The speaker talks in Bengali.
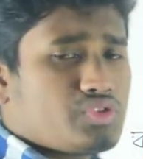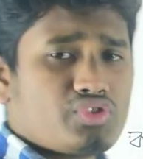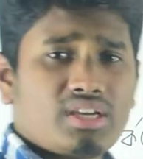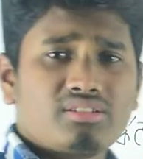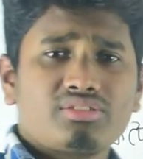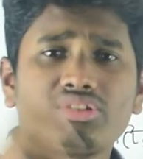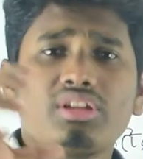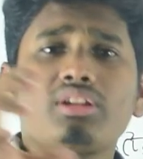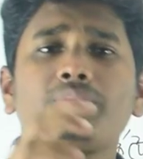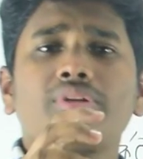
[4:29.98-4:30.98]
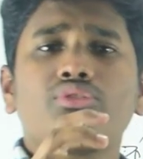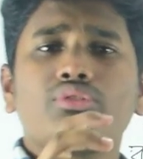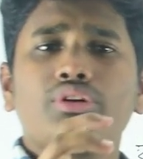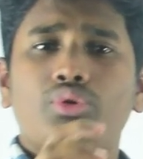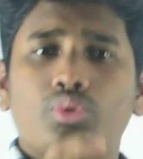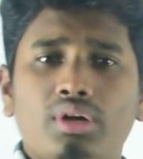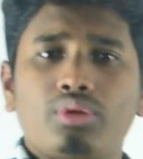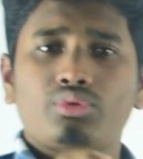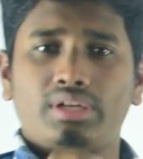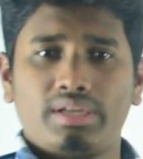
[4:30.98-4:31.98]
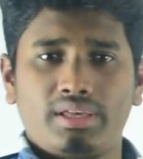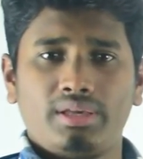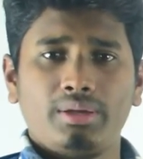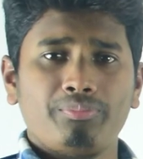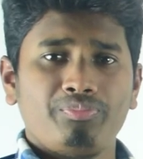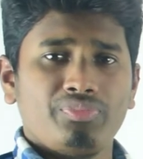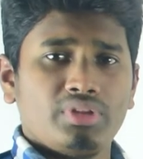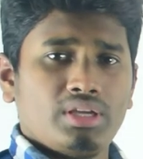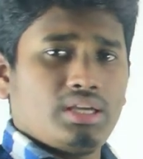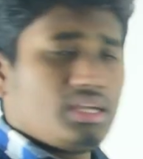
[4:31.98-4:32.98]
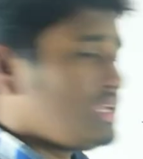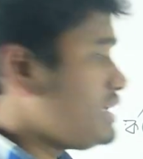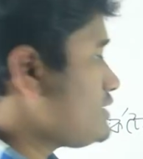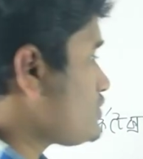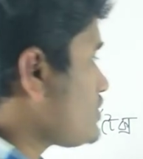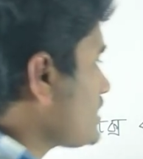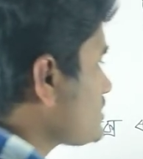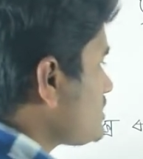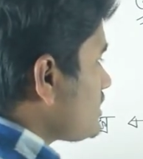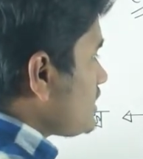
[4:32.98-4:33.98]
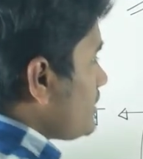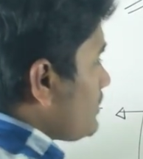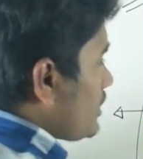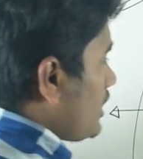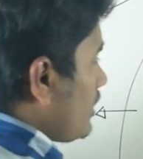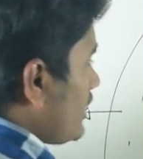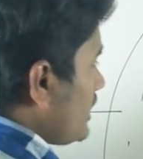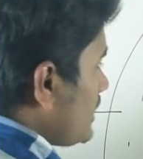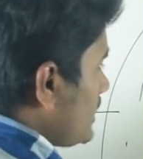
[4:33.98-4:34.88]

স্ট্রাকচারের ভিতরে ঢুকানো থাকে এই স্ট্রাকচারটাকে বলা হয়